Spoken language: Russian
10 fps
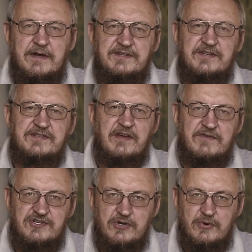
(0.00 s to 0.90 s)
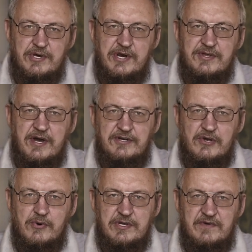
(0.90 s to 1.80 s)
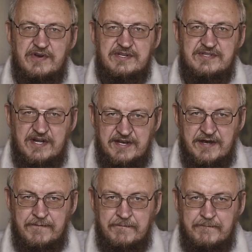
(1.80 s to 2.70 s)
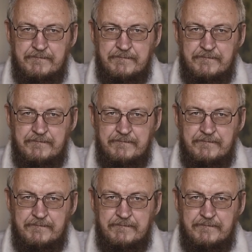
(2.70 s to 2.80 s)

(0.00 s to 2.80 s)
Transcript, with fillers: составителю и редактору этого издания